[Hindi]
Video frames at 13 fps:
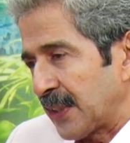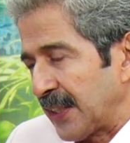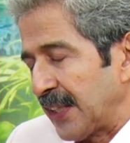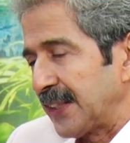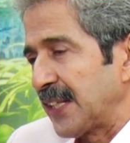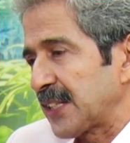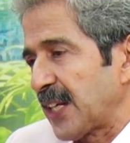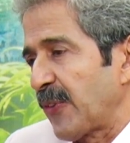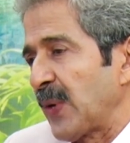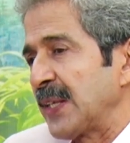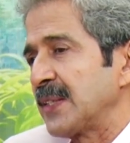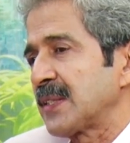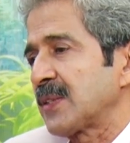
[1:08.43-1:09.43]
क्रिएट दिस
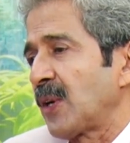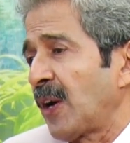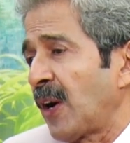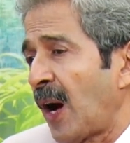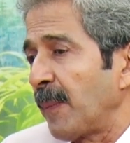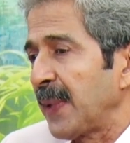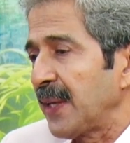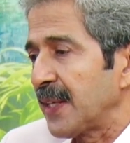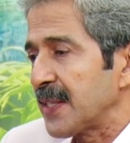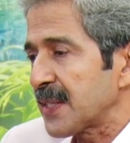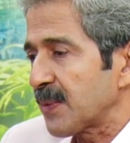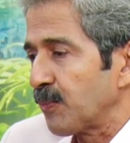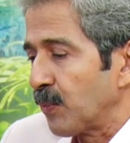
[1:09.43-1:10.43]
अवेयरनेस हमें
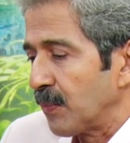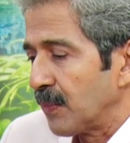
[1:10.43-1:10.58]
इस